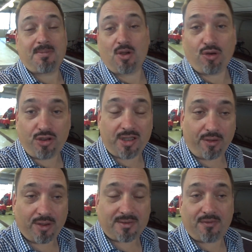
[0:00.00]
es auch noch nie
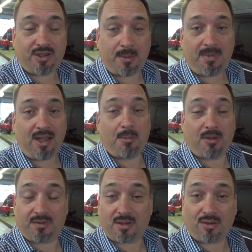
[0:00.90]
gehört von dem her,
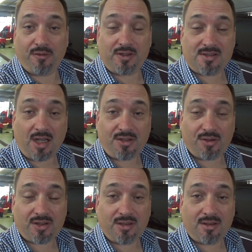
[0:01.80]
aber der Teufel ist ein
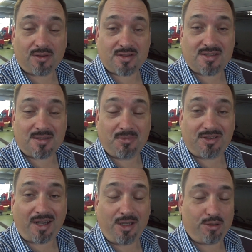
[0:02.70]
Eichhörnchen, aber sitzt im
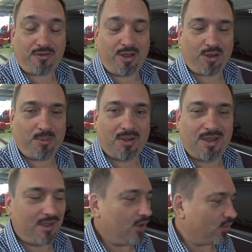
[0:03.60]
Detail oder wie auch immer.
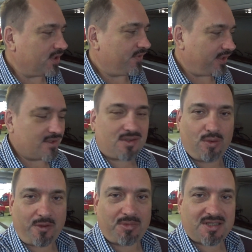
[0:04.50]
Und deswegen ist
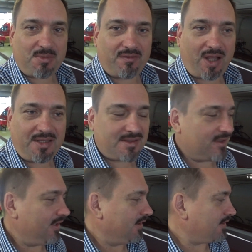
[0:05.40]
gut, wenn man das mal weiß,
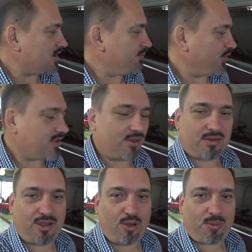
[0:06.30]
dass Brüssel und
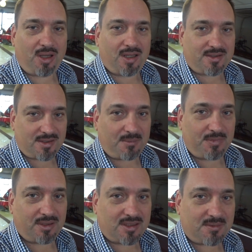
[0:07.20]
Globecar das, an,
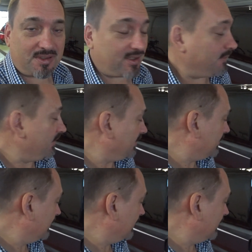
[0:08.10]
äh, das, das anbietet.